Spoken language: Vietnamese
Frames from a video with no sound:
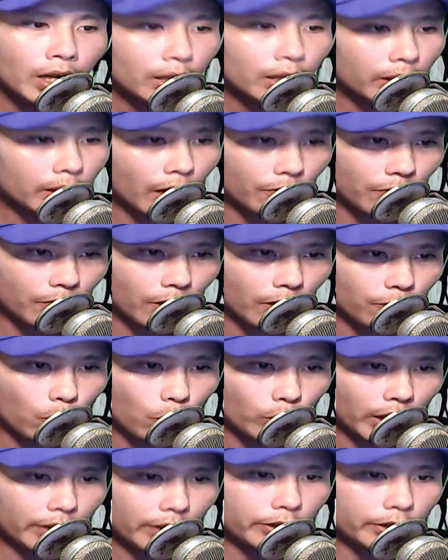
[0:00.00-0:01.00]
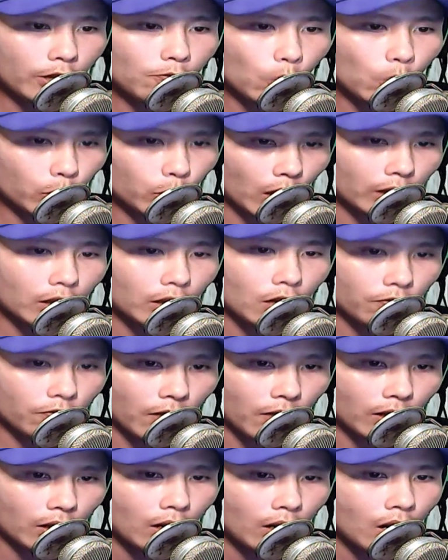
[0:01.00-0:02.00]
địa vị phu nhất trong vô tận cương
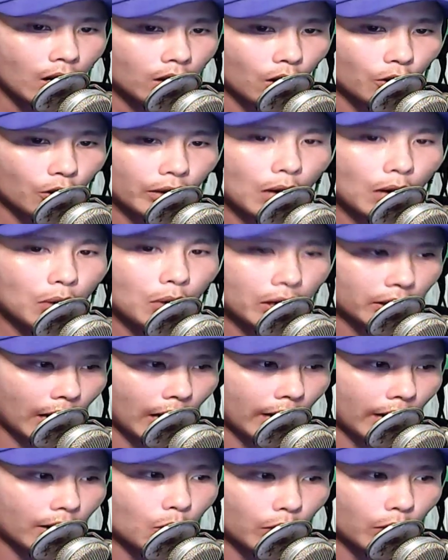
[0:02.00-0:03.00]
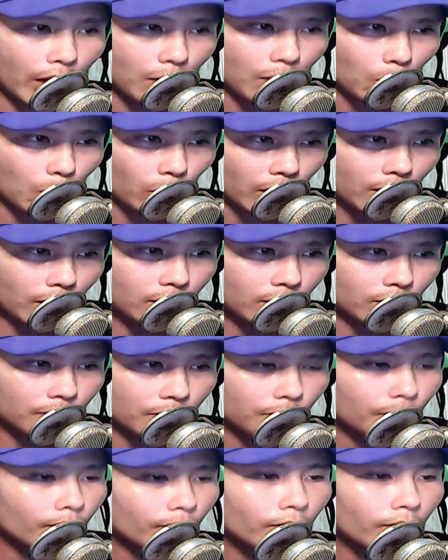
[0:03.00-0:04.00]
vực còn cao hơn cả đông kỳ một ít
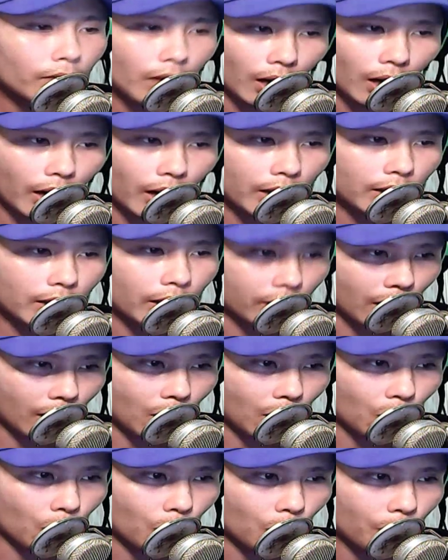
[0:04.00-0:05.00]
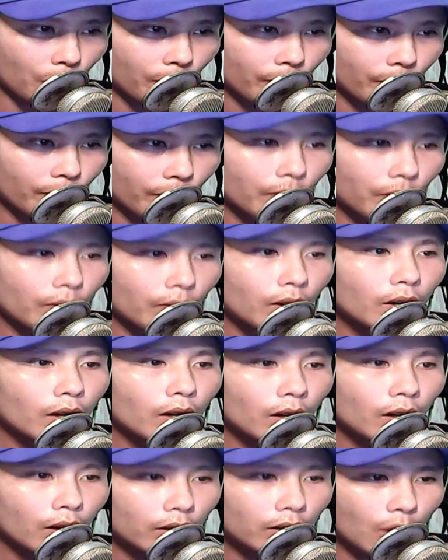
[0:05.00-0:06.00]
kỳ linh gật đầu
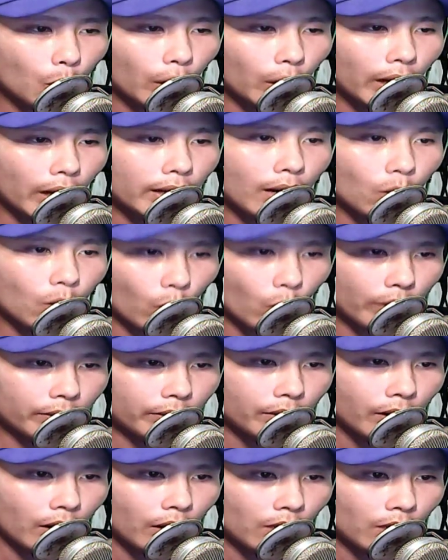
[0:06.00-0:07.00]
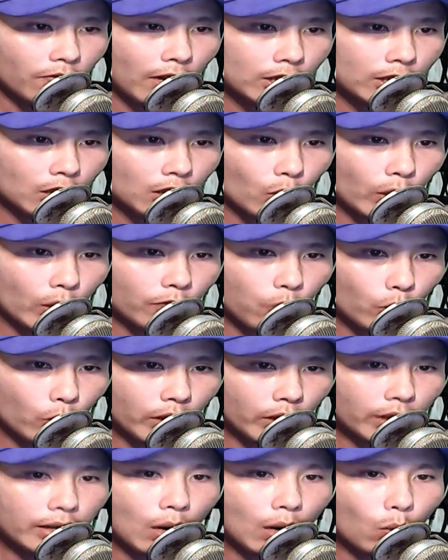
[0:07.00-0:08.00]
đông kỳ đạo quân và sư huynh phu
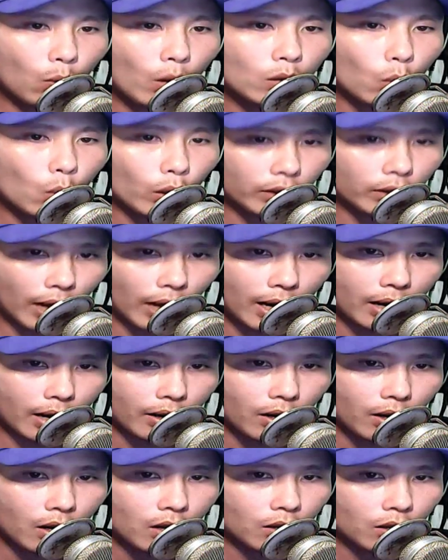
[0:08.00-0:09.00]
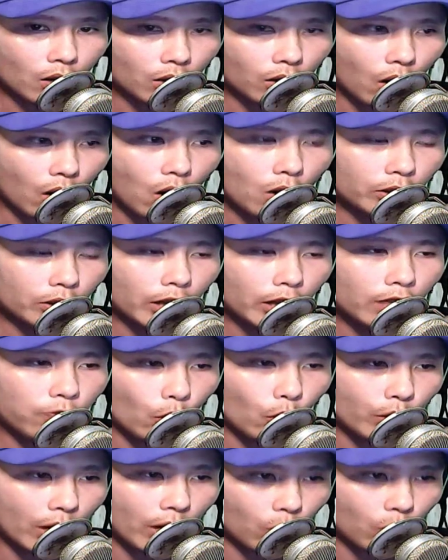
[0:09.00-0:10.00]
nhất đạo quân của ta còn có thiên
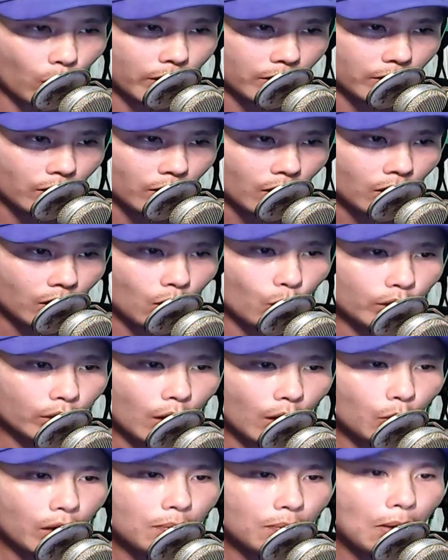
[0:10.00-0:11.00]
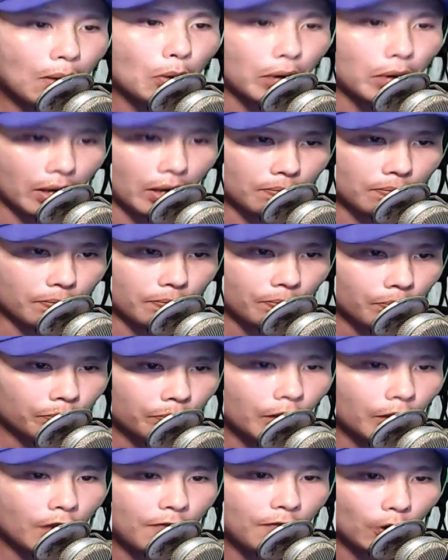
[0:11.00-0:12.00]
phủ đạo quân cùng nhau đi mạo hiểm
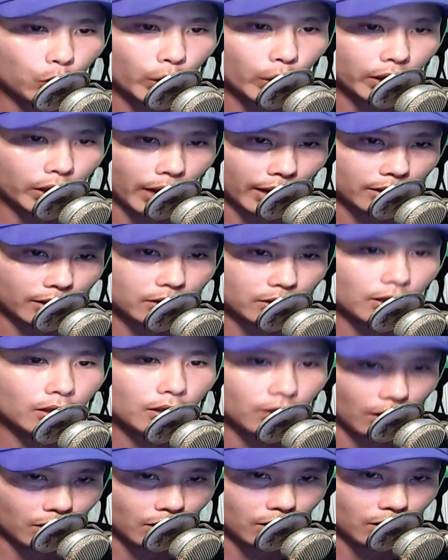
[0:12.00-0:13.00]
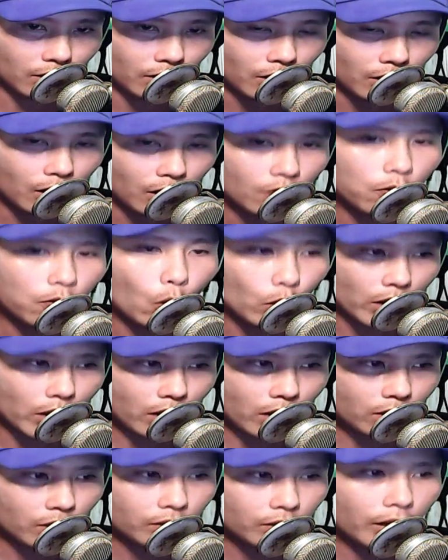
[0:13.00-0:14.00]
đi vào tuyệt cảnh sinh tử phu
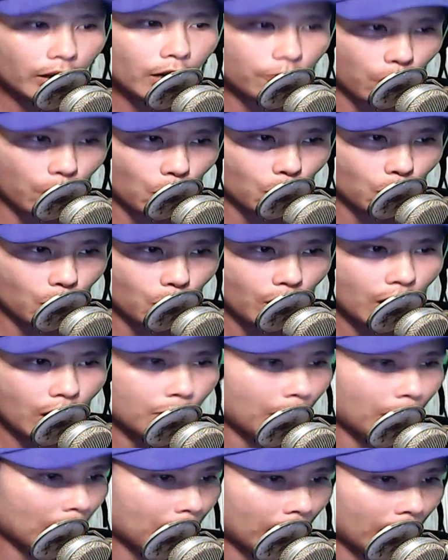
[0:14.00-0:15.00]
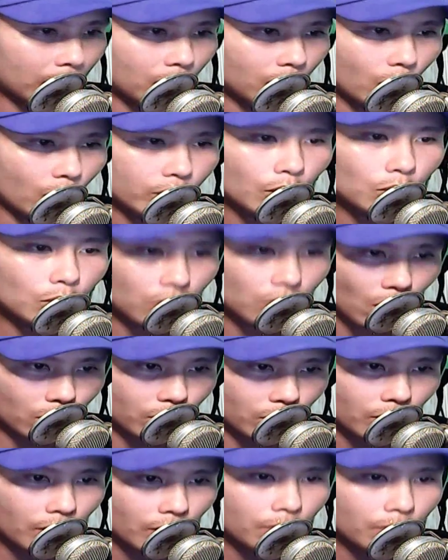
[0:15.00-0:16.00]
nhất thiên phủ may mắn còn sống
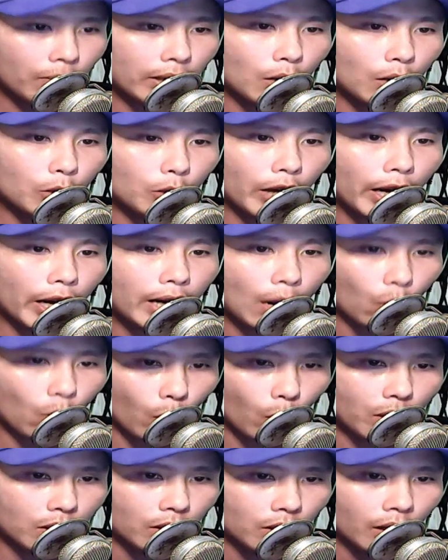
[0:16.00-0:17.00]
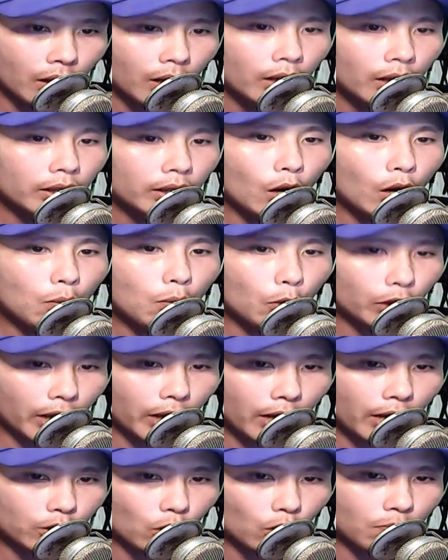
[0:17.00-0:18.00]
sót mà đông kỳ đạo quân thiếu một
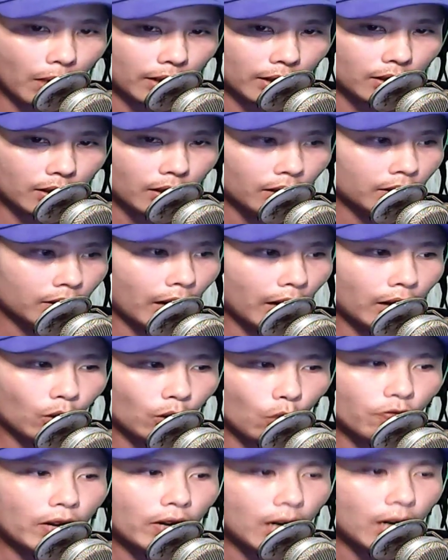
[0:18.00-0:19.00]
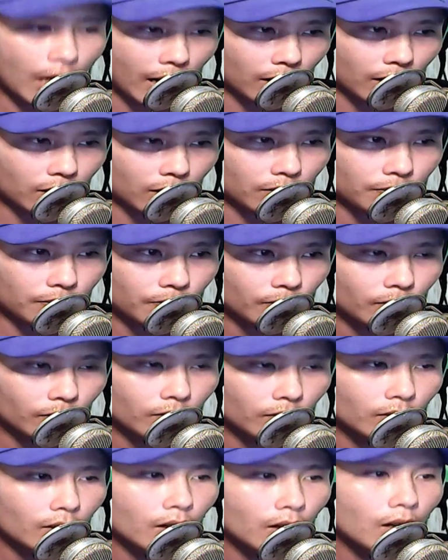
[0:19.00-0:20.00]
tia số mạnh nên cũng vẫn lạc
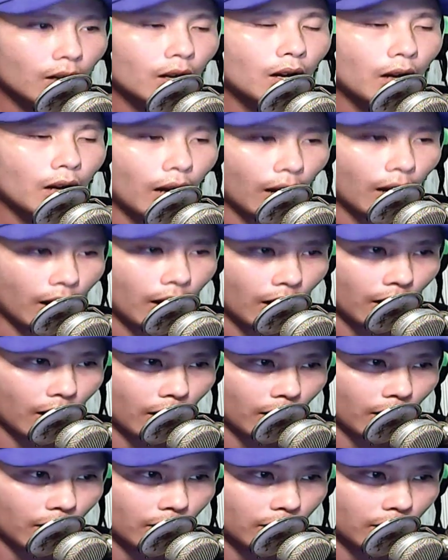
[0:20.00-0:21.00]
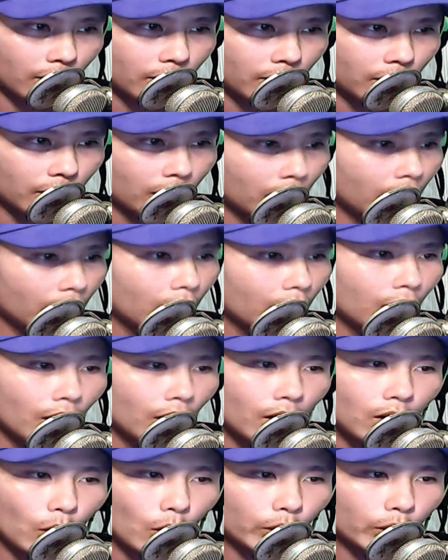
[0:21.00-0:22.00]
à
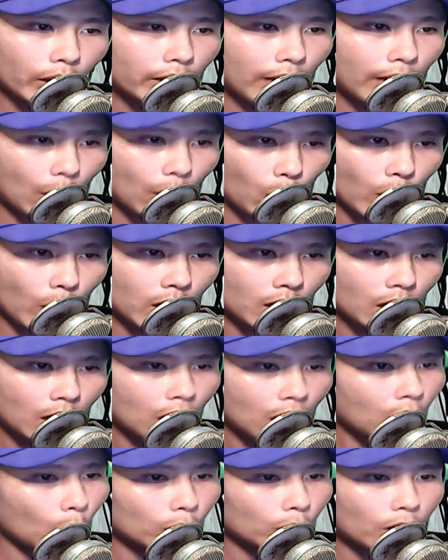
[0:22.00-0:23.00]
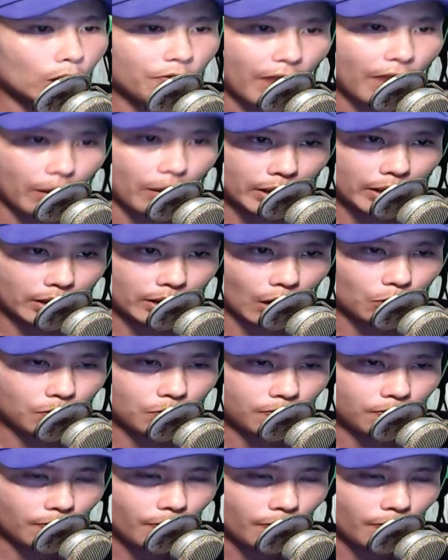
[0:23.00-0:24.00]
Lôi Tân Đạo Quân lộ ra vẻ bi thống,